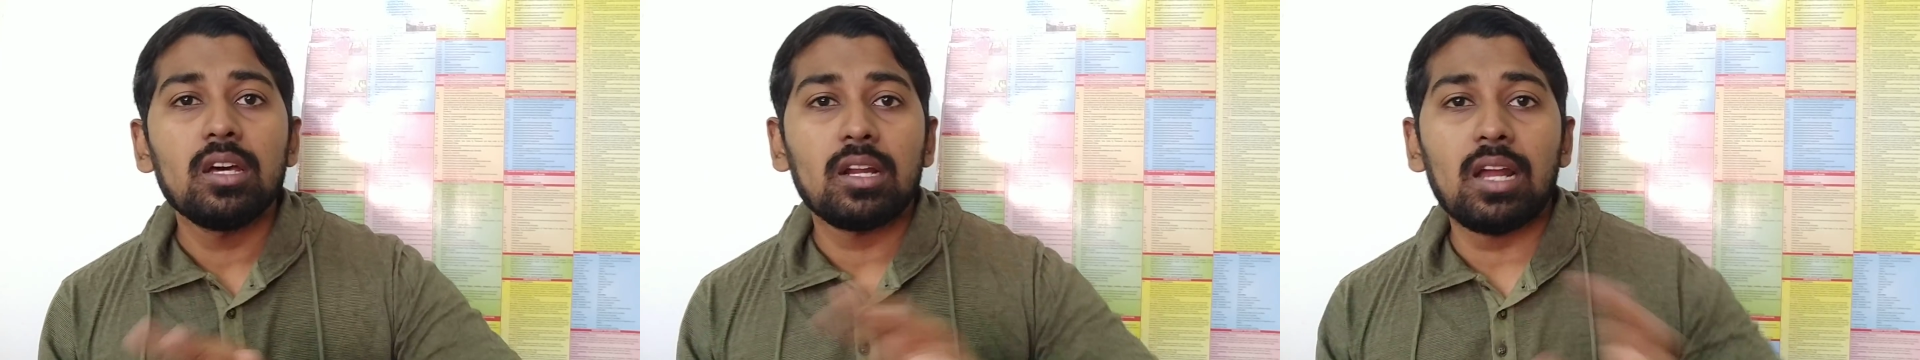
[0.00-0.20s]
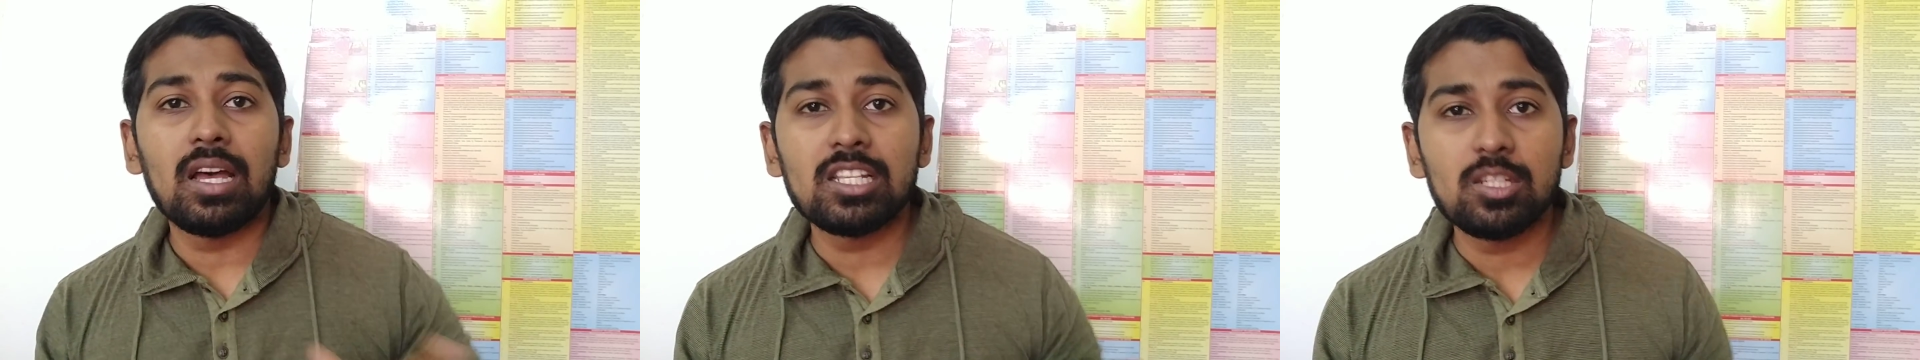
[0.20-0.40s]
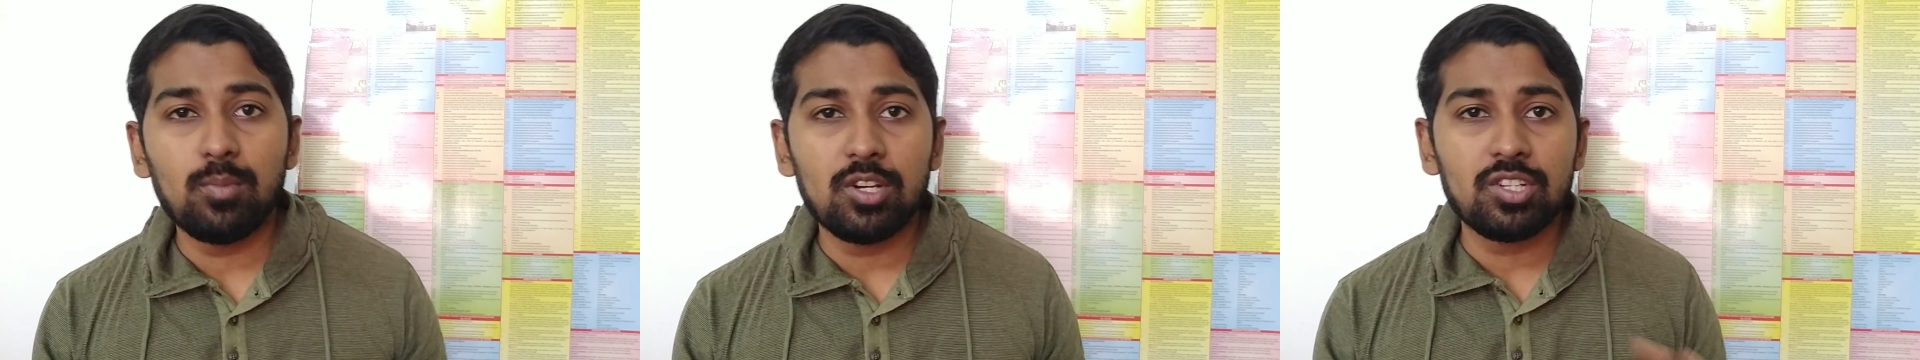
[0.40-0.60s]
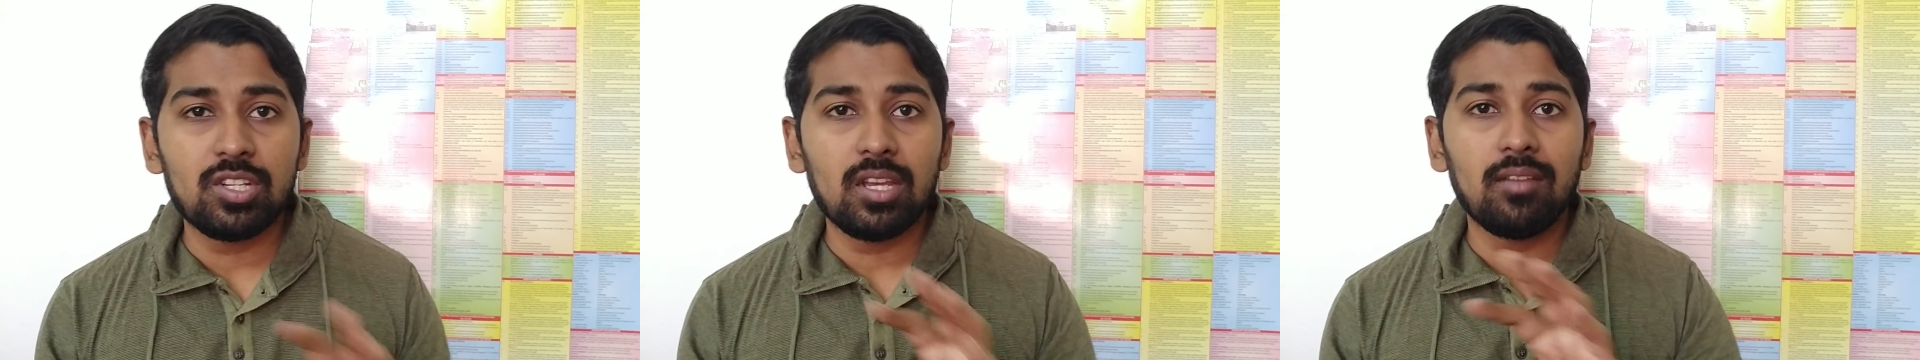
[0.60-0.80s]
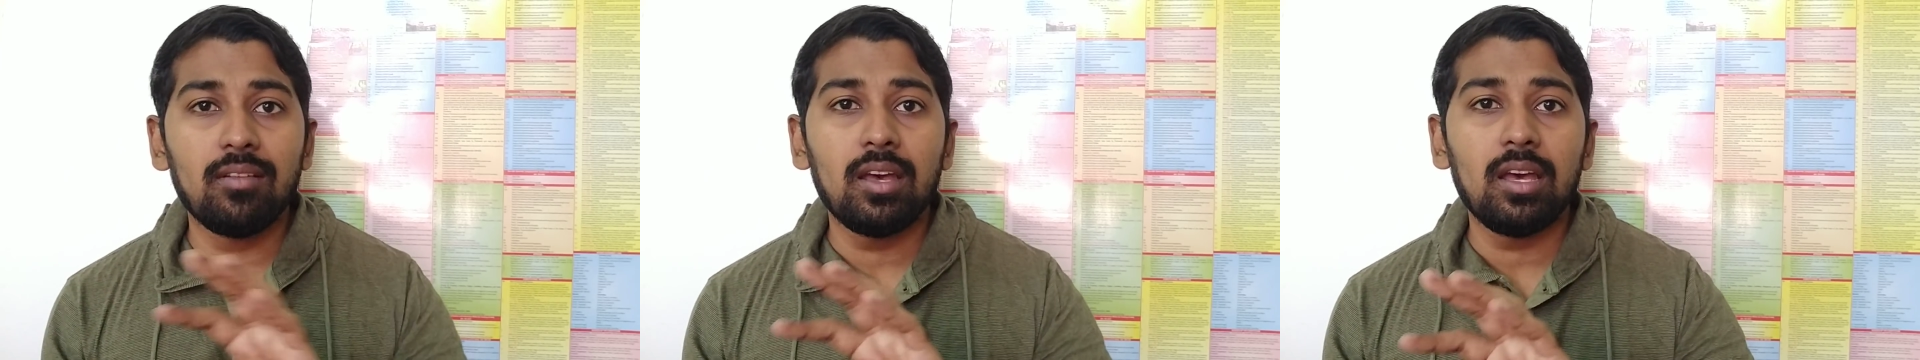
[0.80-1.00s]

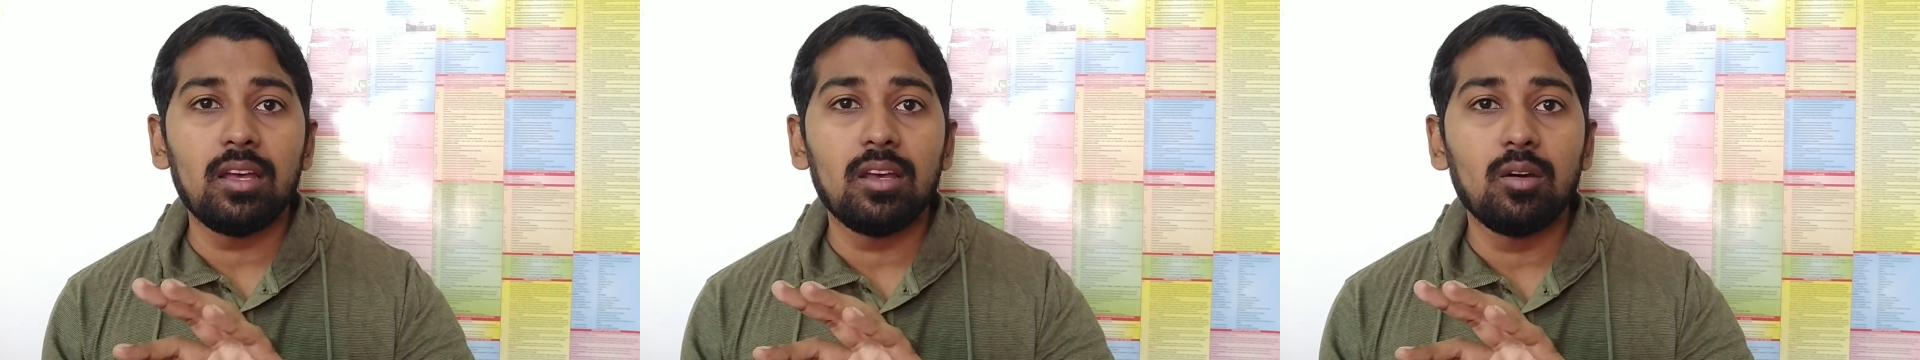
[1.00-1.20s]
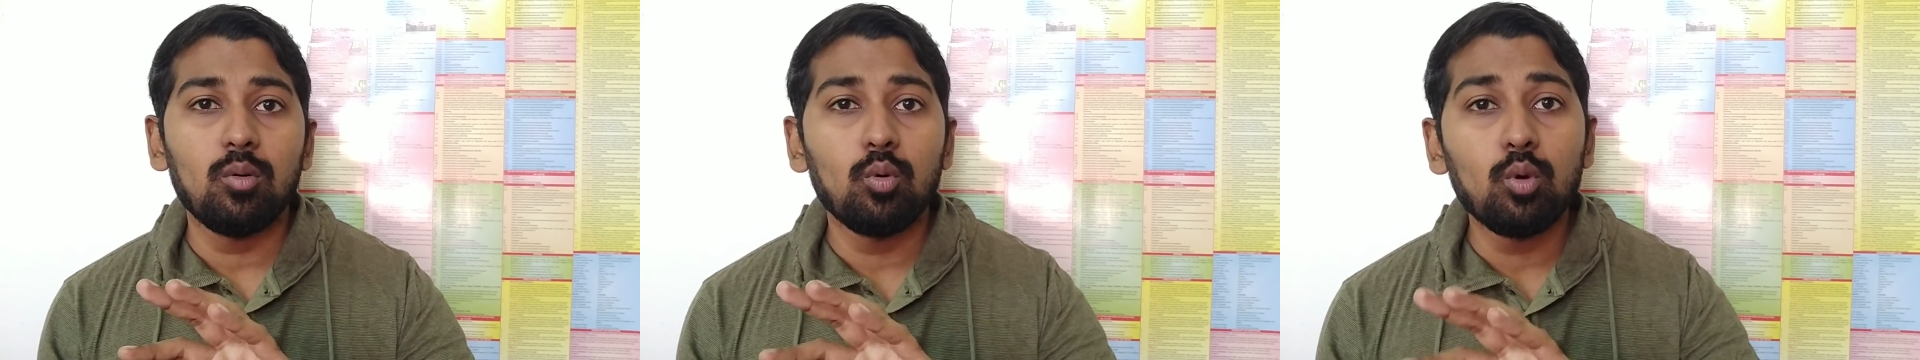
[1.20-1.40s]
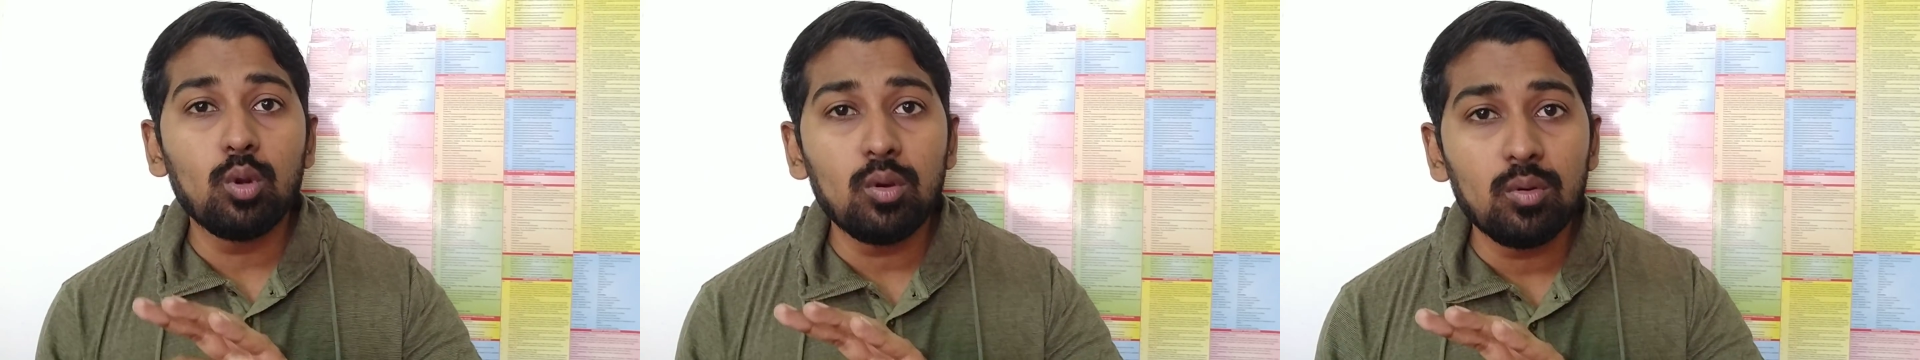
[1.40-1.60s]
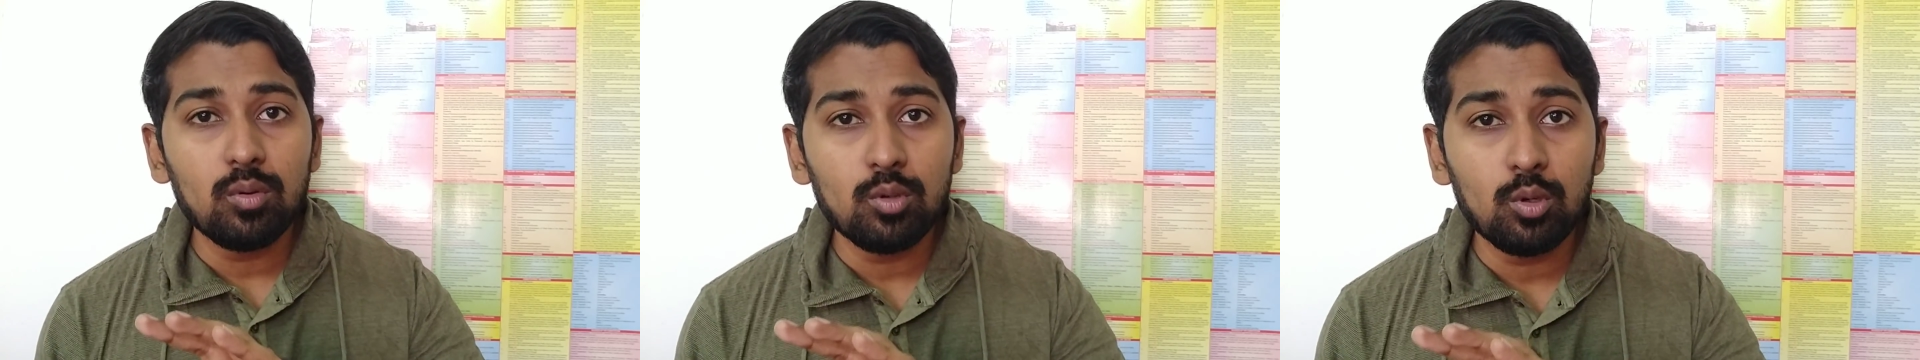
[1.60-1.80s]
ராஜபக்ஷேவை ஒரு